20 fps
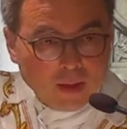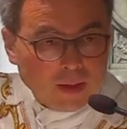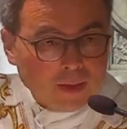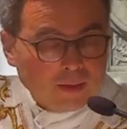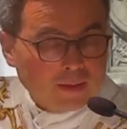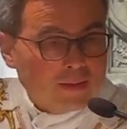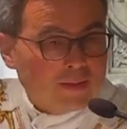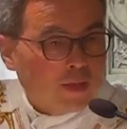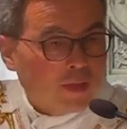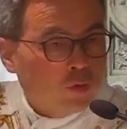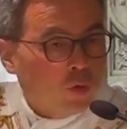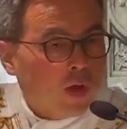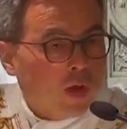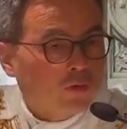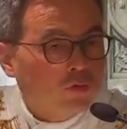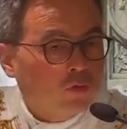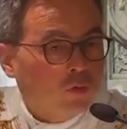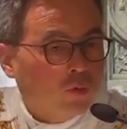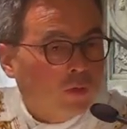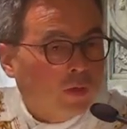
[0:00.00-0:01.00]
Des
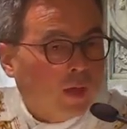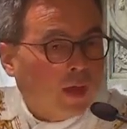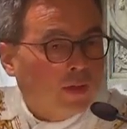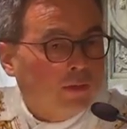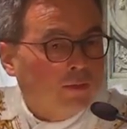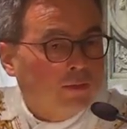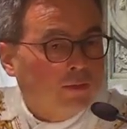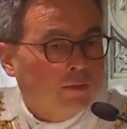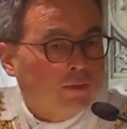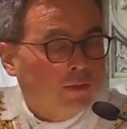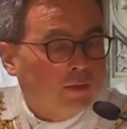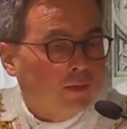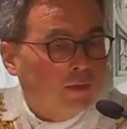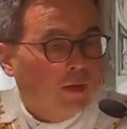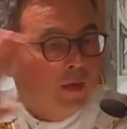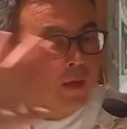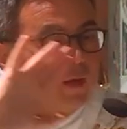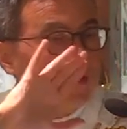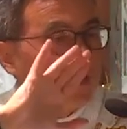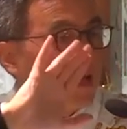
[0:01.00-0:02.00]
adorations eucharistiques,
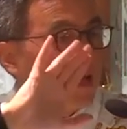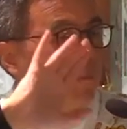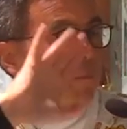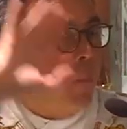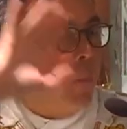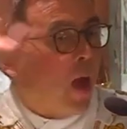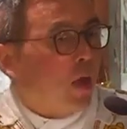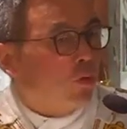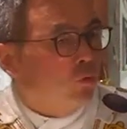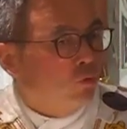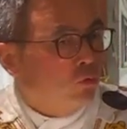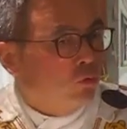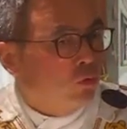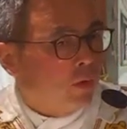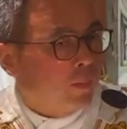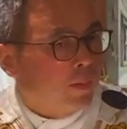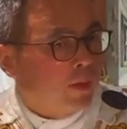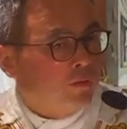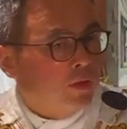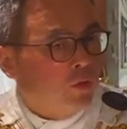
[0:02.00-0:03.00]
il y en a partout
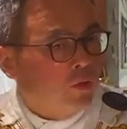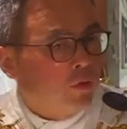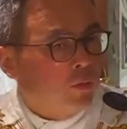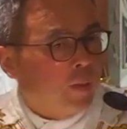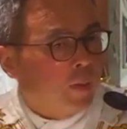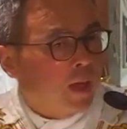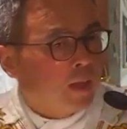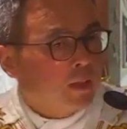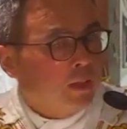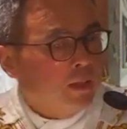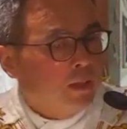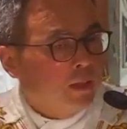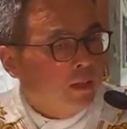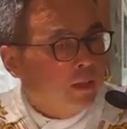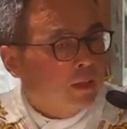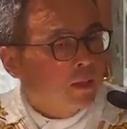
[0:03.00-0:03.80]
dans ma ville de Paris,